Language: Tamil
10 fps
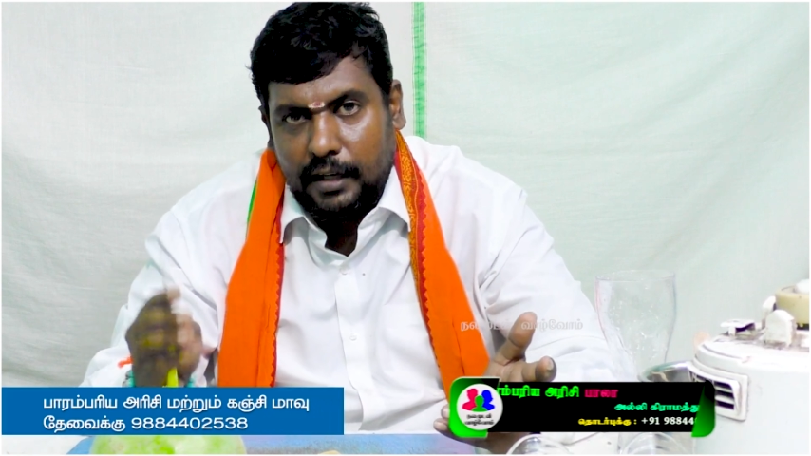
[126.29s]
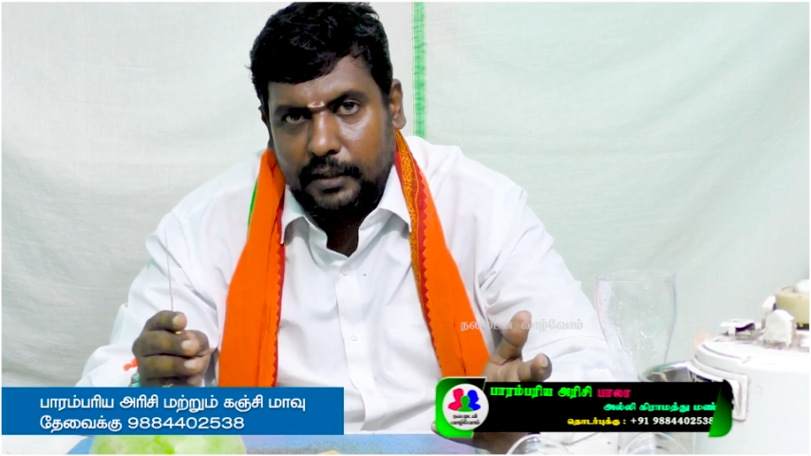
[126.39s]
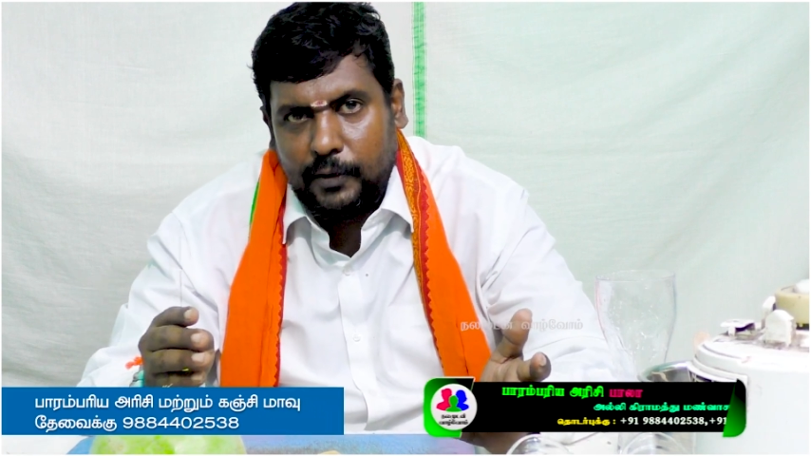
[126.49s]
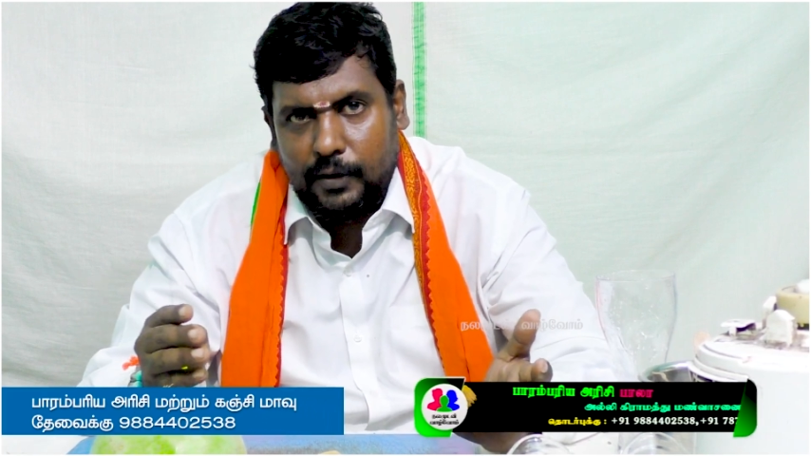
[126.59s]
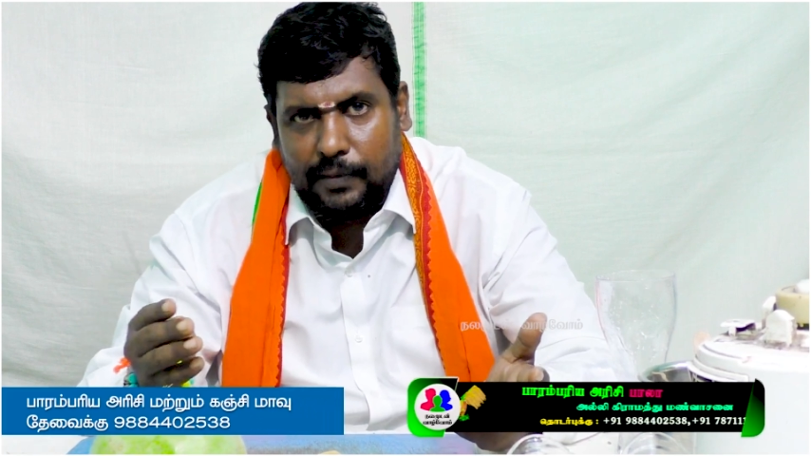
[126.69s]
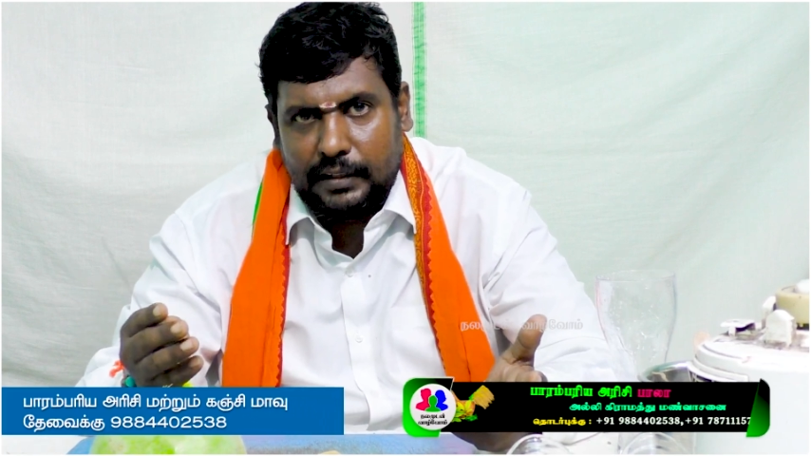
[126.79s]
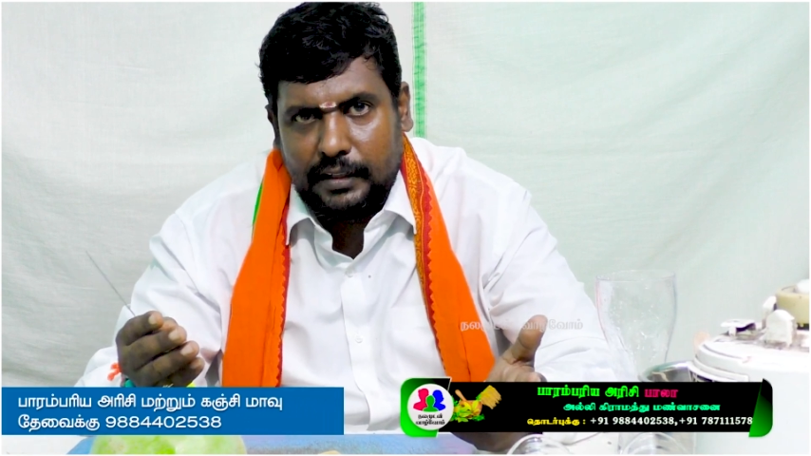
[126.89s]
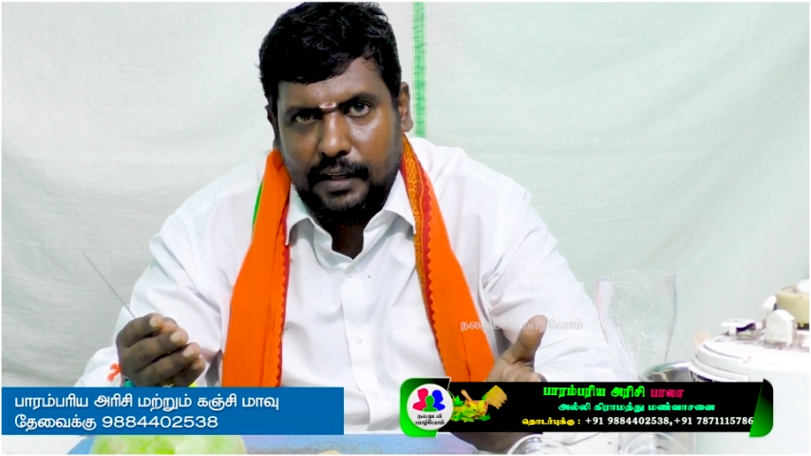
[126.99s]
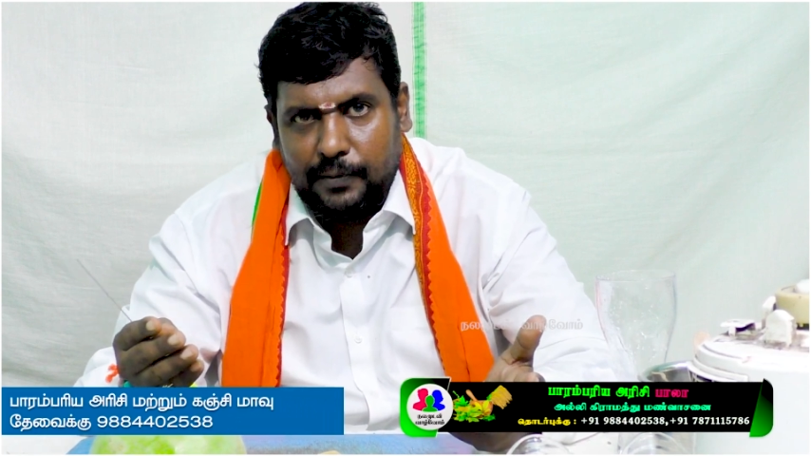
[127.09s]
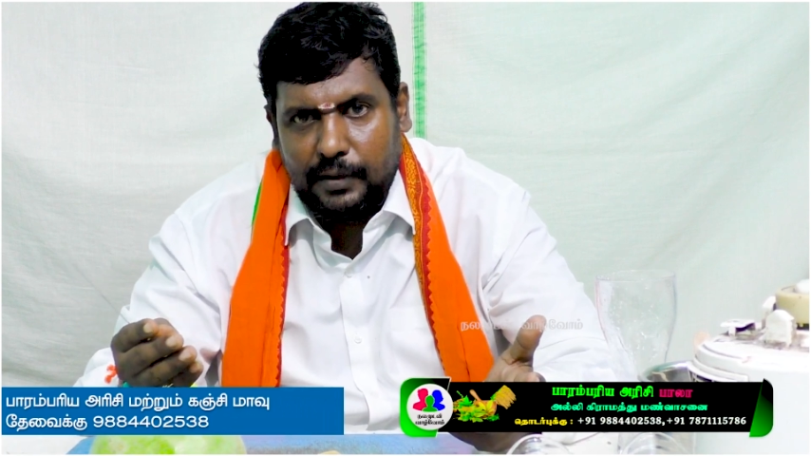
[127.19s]
இன்னொன்று
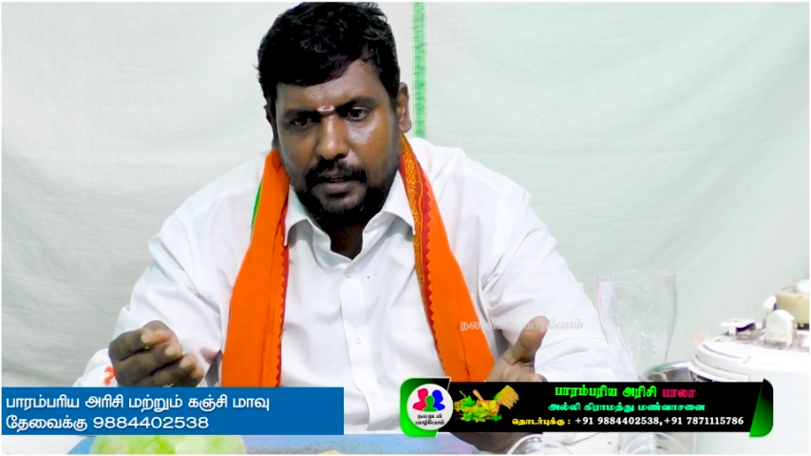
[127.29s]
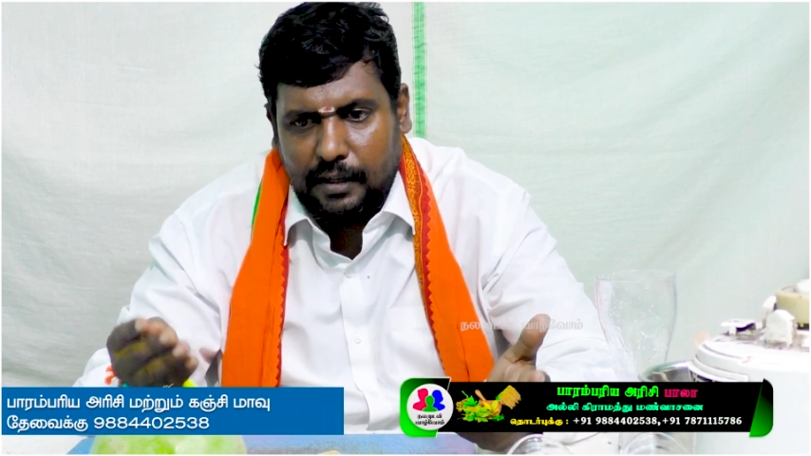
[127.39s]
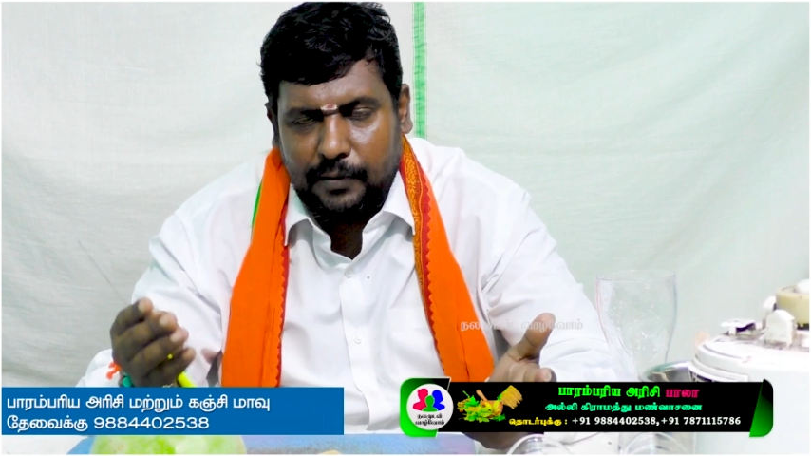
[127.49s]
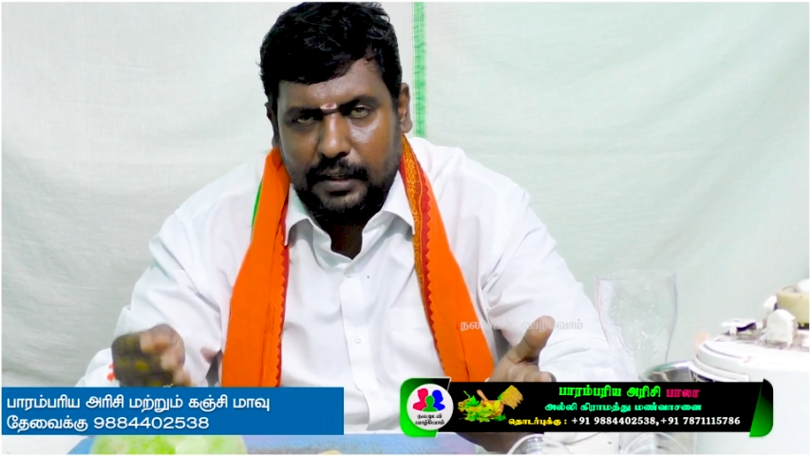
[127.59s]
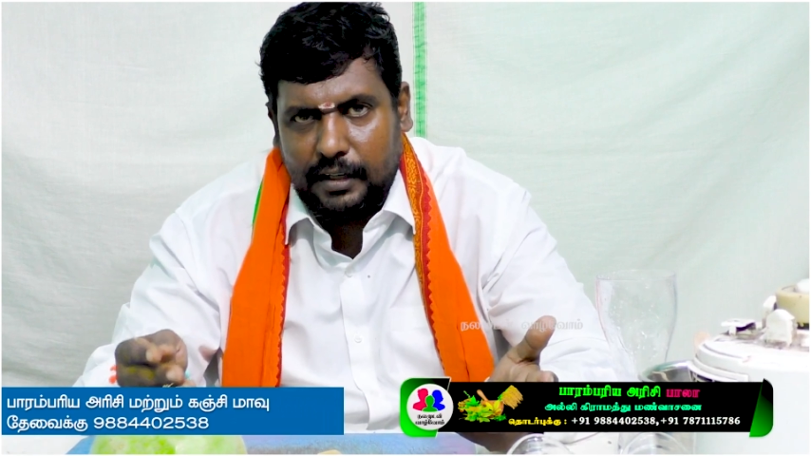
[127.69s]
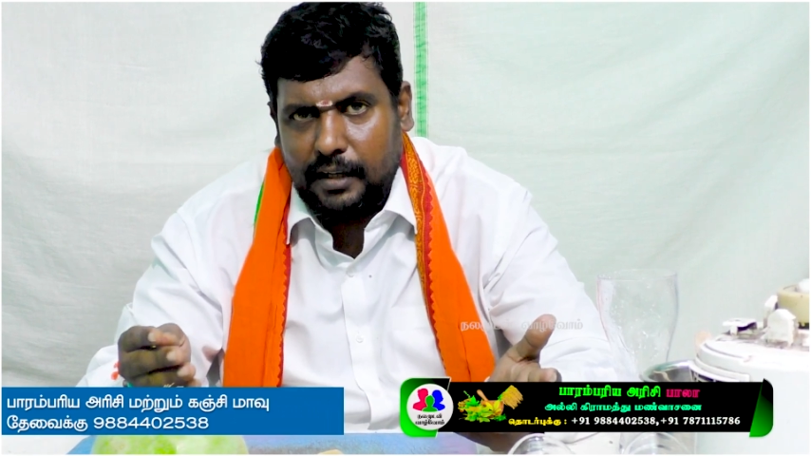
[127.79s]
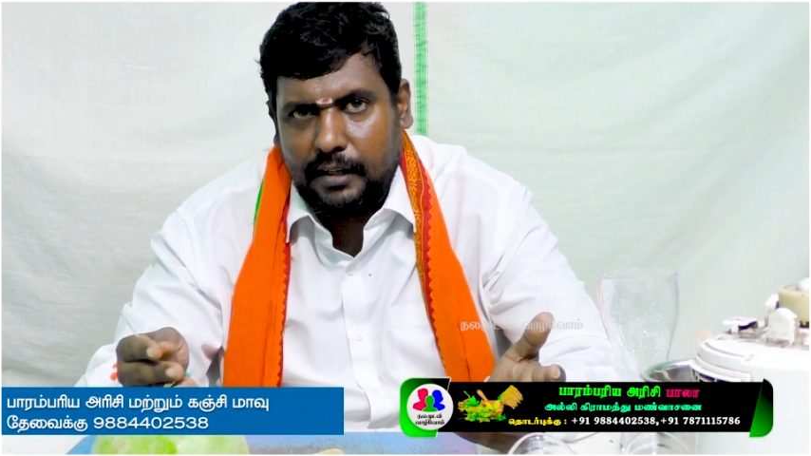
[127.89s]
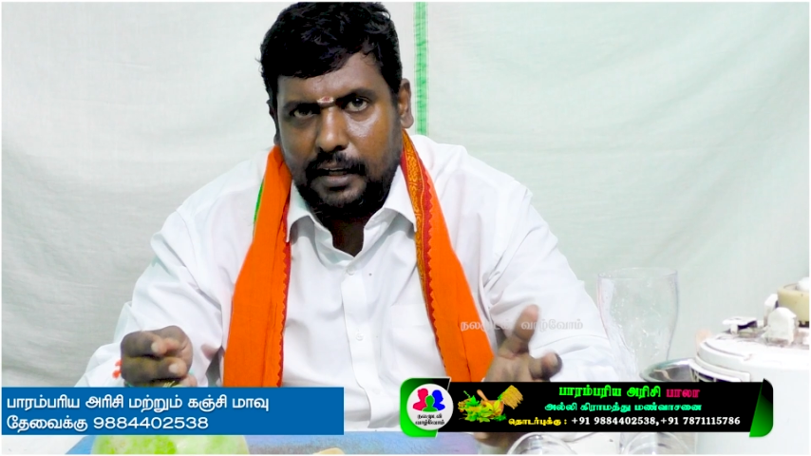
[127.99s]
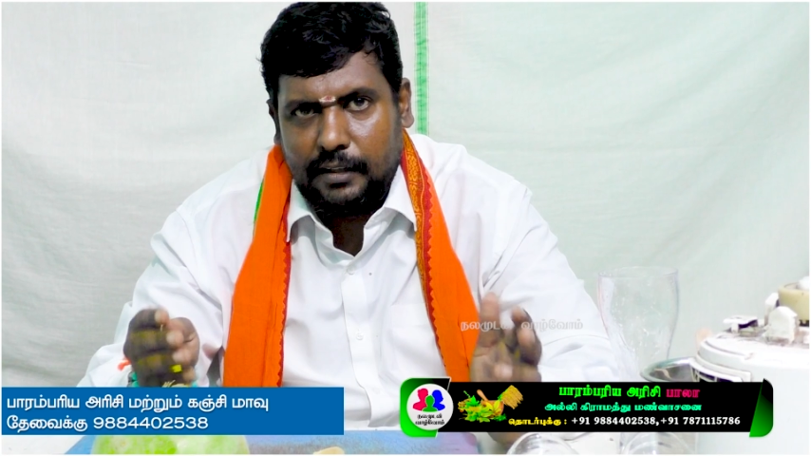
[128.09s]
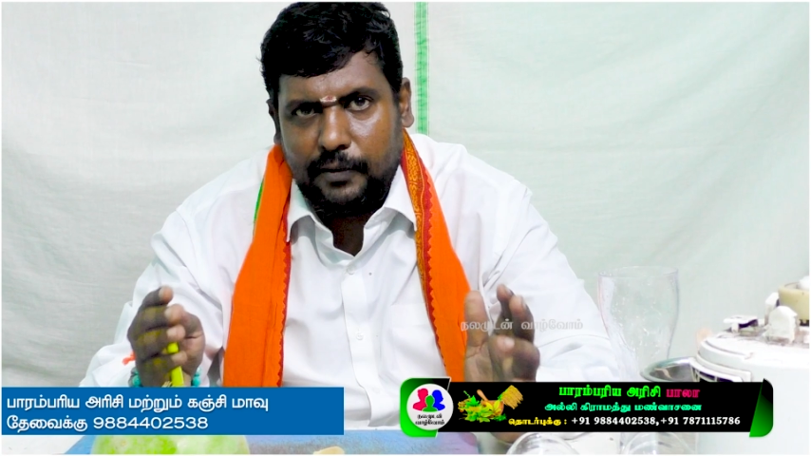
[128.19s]
பார்த்திங்க அப்படின்னா நமக்கு
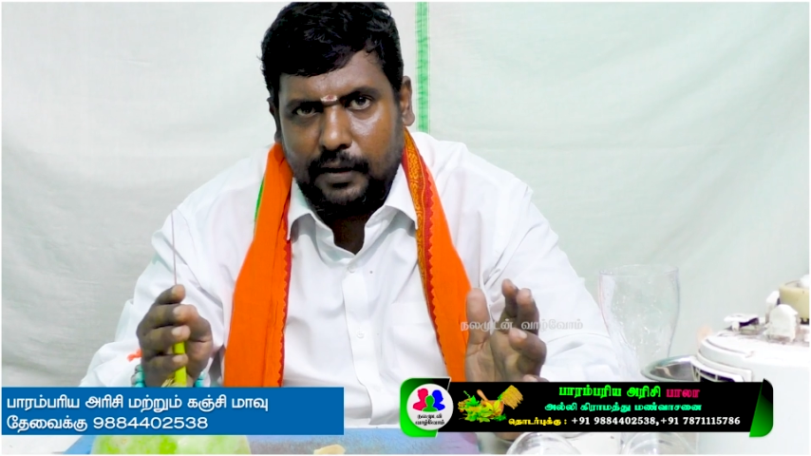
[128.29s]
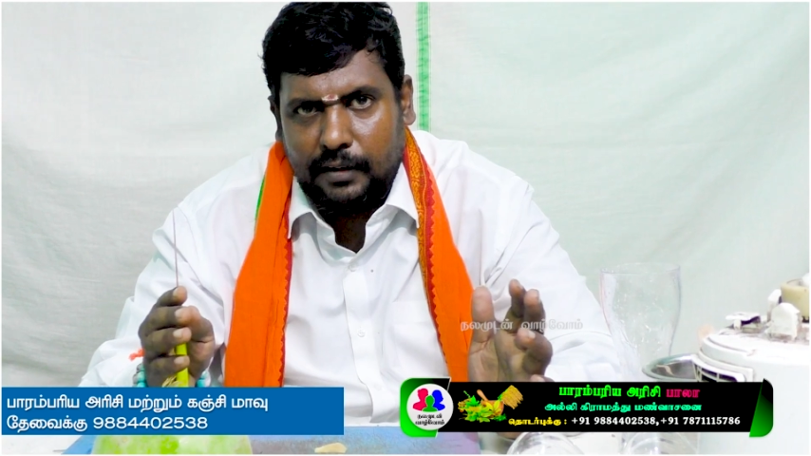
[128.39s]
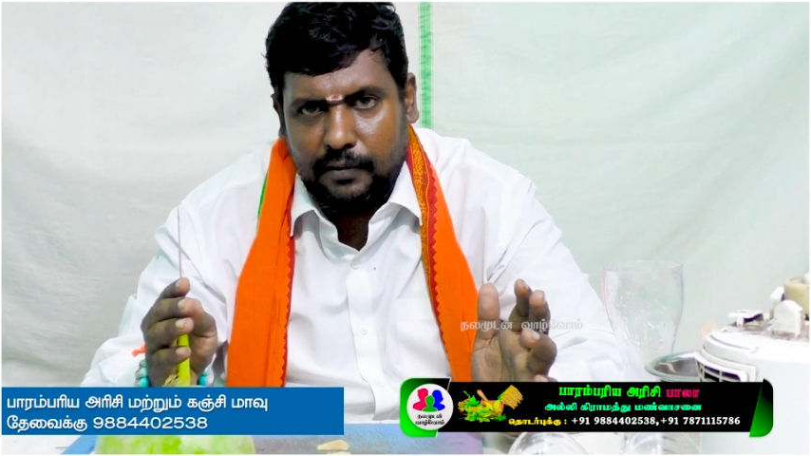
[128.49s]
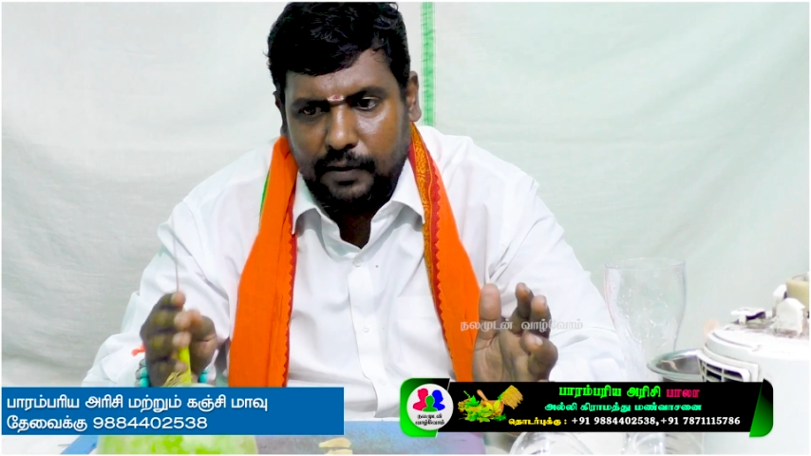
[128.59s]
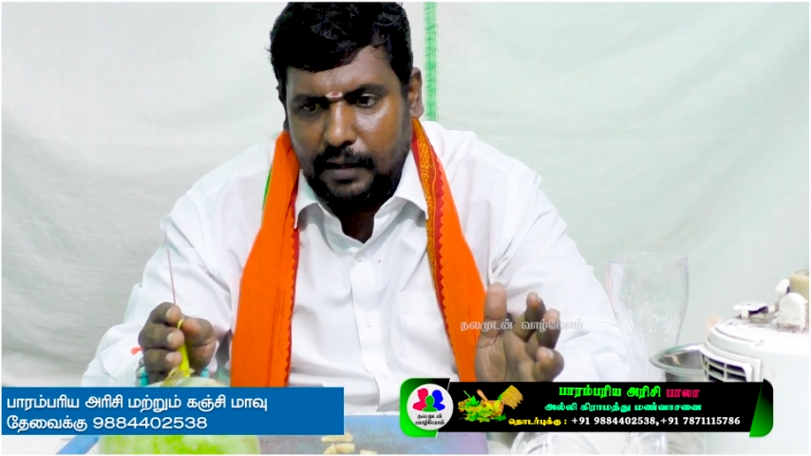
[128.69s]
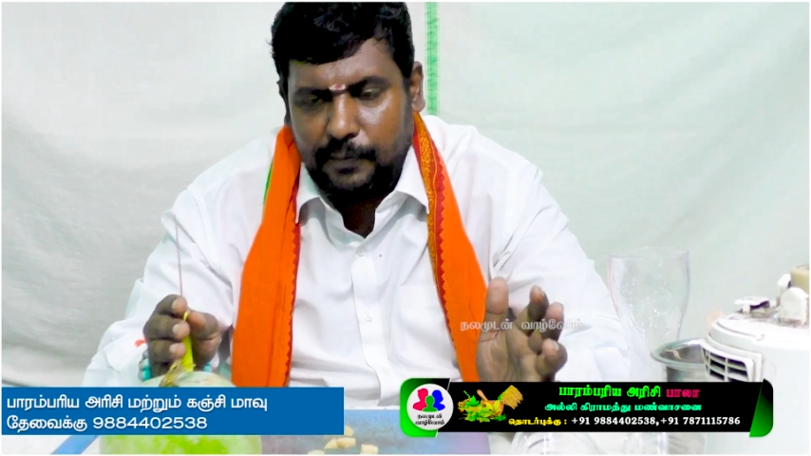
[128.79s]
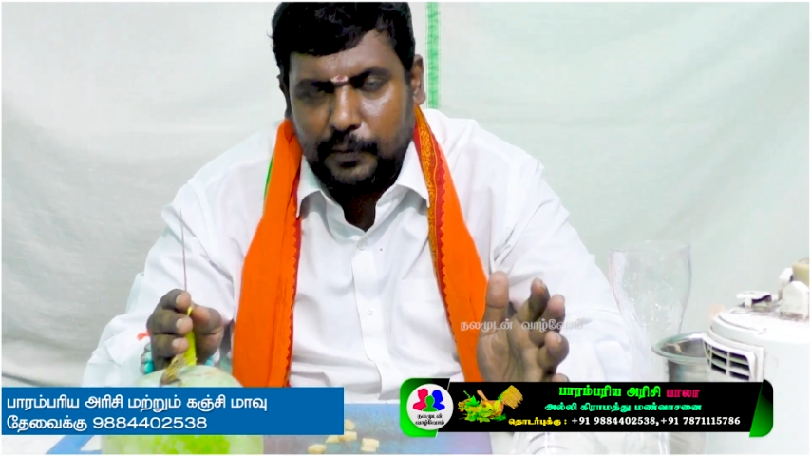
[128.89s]
இயற்கையாக அந்த வெண் வெள்ளை